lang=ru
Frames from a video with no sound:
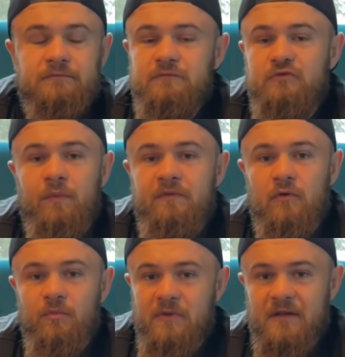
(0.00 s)
Собственно,
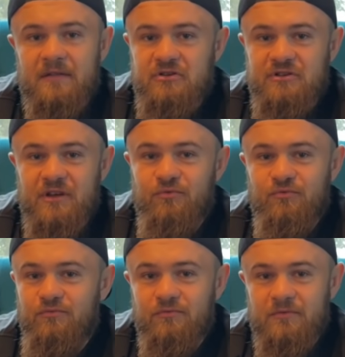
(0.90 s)
у меня даже
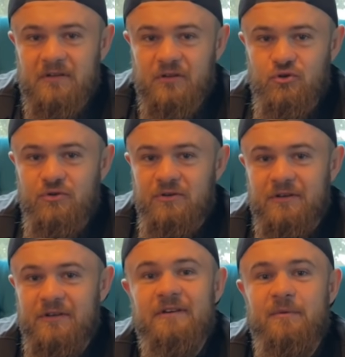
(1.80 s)
нету на этот счет
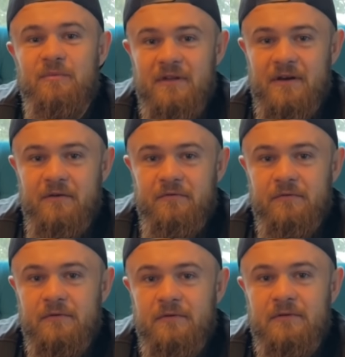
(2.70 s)
никаких комментариев.
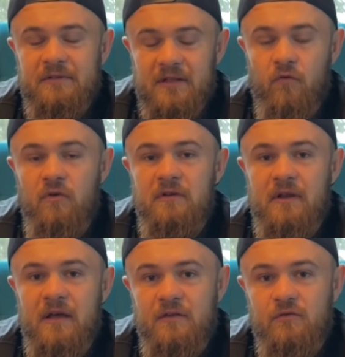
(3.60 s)
Доволен
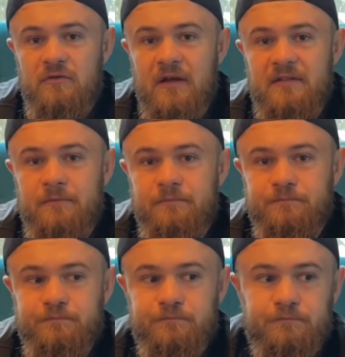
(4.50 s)
ли я результатом
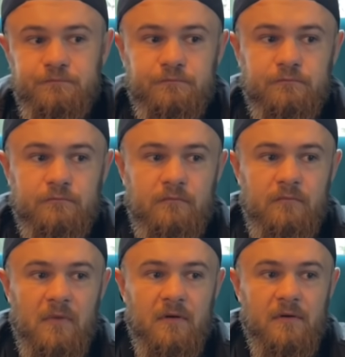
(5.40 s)

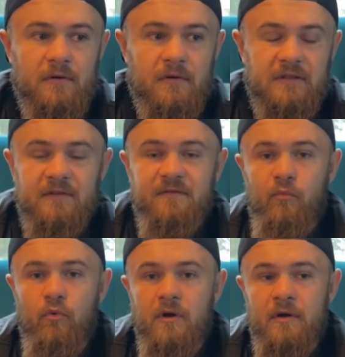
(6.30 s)
э, этого
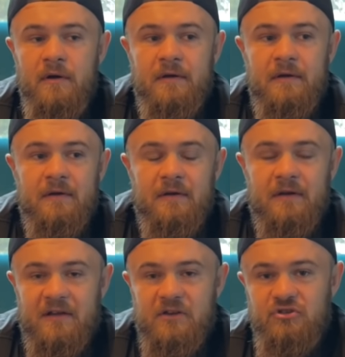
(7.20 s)
боя?
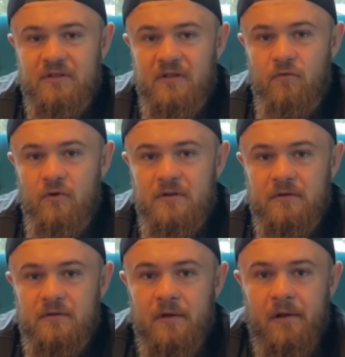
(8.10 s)
Конечно, доволен.
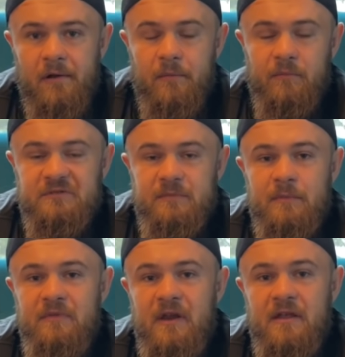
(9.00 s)
Мы с
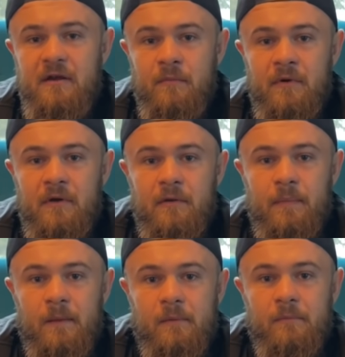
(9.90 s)
моим тренером
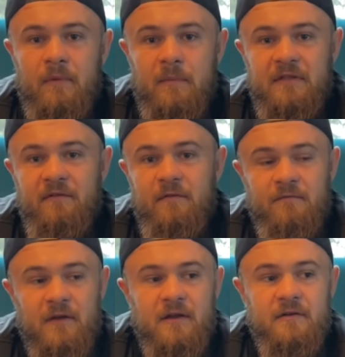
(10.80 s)
Мамедовым
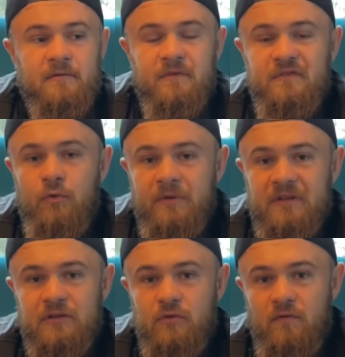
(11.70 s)
Вели, мы все
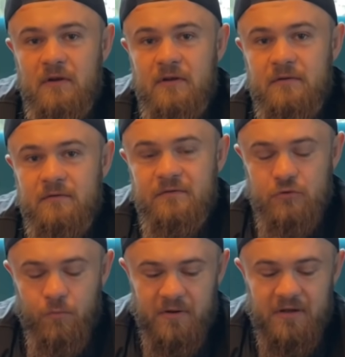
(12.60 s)
подготовили,
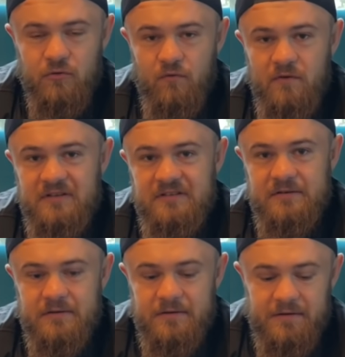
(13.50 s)
все приготовились.
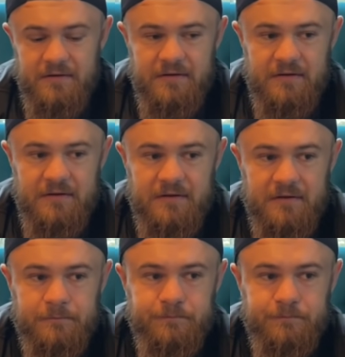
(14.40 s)
И